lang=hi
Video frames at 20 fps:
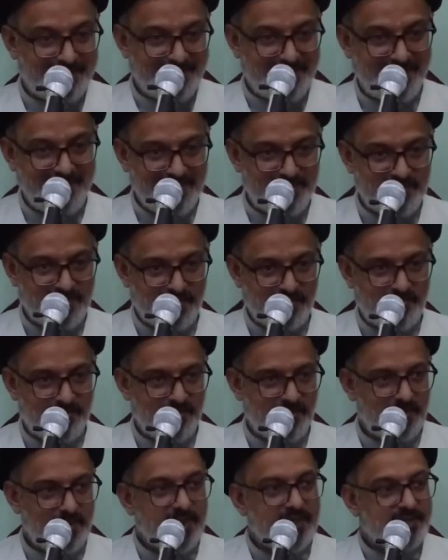टेस्ट
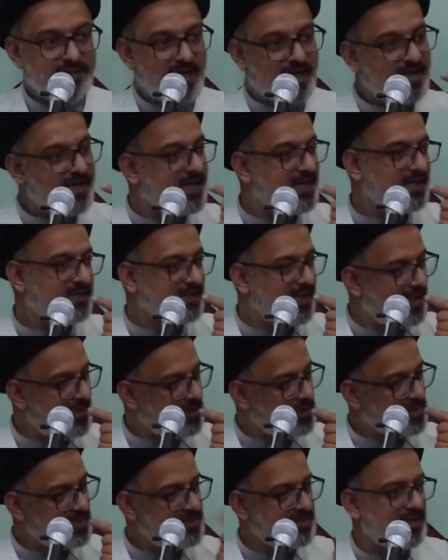चखने का
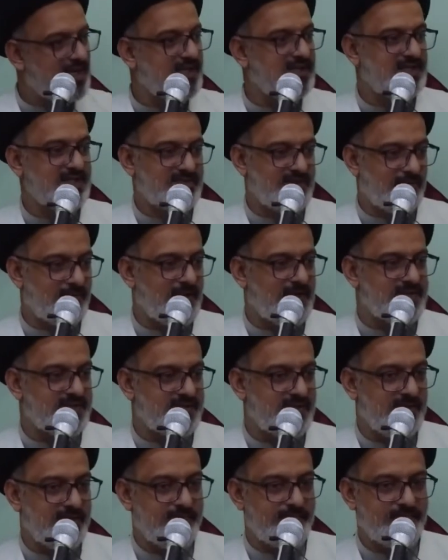ताल्लुक इंसान की ज़बान
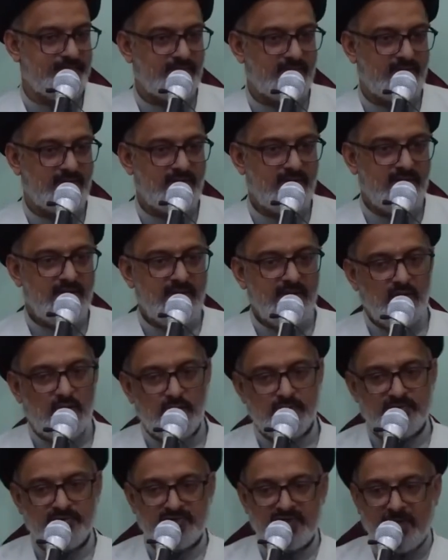से है
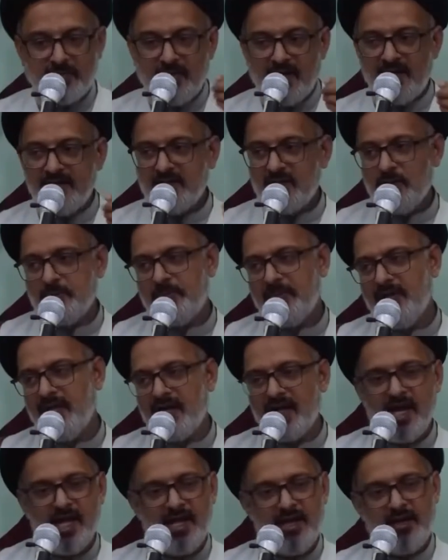खूब ज़बान के ऊपर
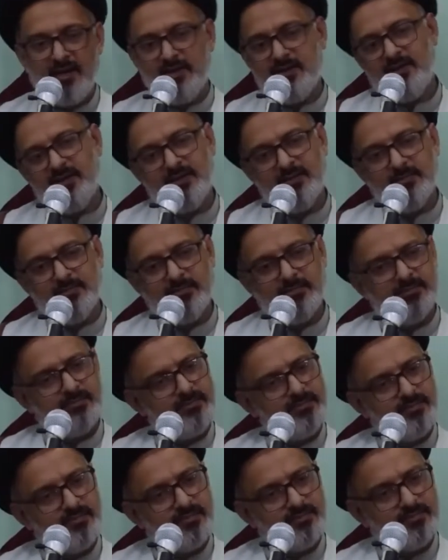लगाया
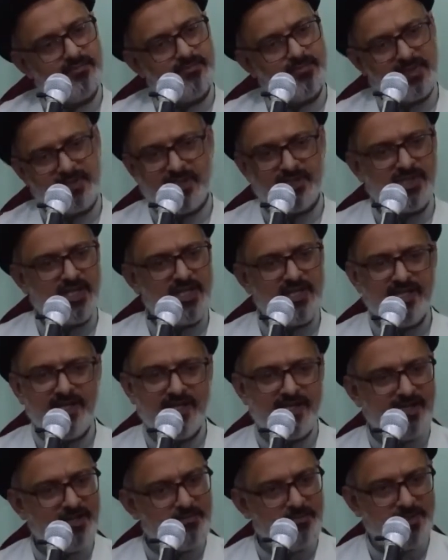पता चल
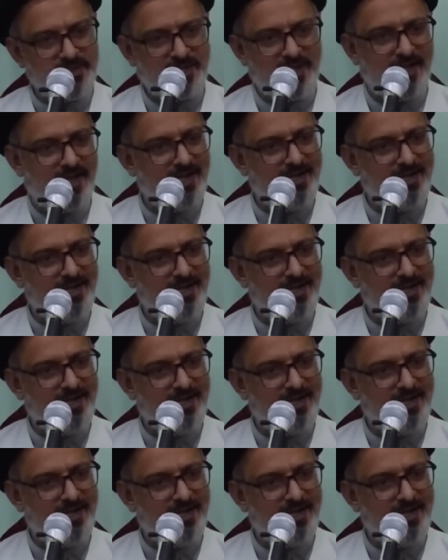गया कि ये मीठा